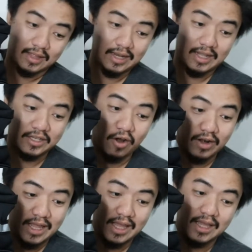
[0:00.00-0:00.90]
ทีนี้ช่อง
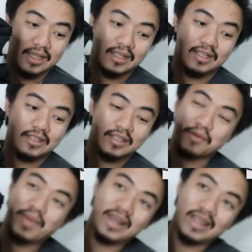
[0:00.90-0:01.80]
นี้จะ
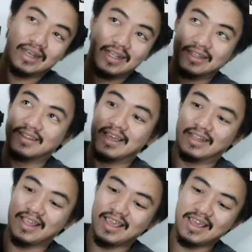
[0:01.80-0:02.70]
เป็นอีกหนึ่งสิ่ง
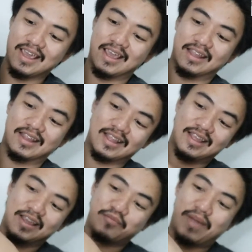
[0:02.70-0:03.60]
ที่
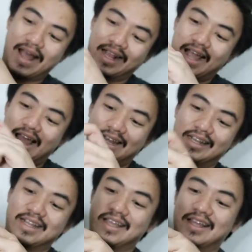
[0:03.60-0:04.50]
ผ่านการ
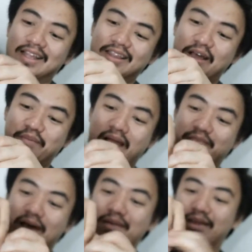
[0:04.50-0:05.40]
ทำการ
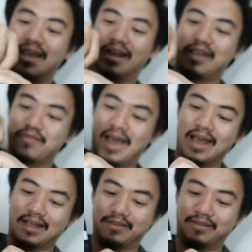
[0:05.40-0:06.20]
บ้านมาอย่างดีมาก